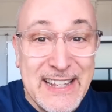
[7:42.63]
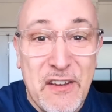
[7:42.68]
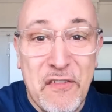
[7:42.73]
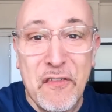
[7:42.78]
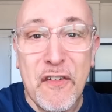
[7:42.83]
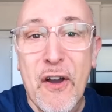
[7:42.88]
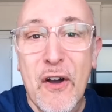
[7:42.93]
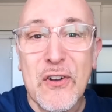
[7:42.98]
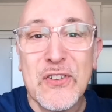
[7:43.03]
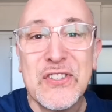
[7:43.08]

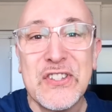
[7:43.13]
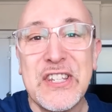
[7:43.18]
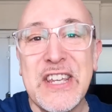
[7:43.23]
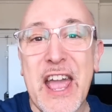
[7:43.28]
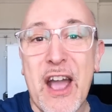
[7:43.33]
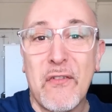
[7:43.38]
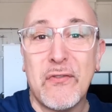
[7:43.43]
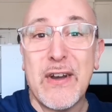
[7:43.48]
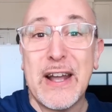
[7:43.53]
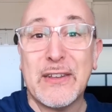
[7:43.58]
différencie
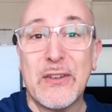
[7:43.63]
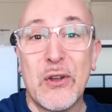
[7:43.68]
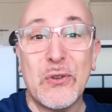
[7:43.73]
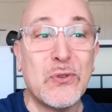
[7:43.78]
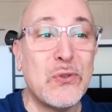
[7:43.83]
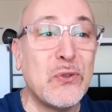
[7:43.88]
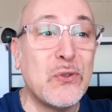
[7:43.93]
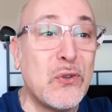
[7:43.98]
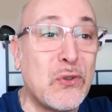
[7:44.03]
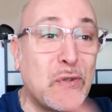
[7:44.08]
Air Factor
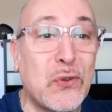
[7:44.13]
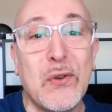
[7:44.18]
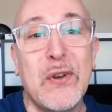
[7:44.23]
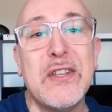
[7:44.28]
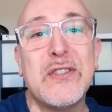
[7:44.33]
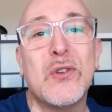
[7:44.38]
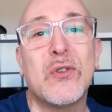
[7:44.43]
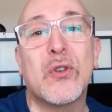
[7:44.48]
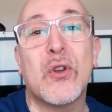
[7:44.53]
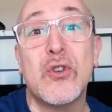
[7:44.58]
2 de tous
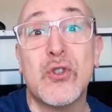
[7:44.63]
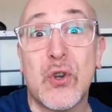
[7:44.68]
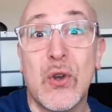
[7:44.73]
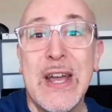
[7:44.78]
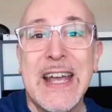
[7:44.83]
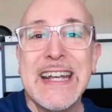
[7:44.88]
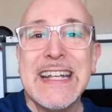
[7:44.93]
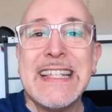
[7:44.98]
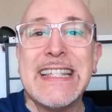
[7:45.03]
les autres jeux,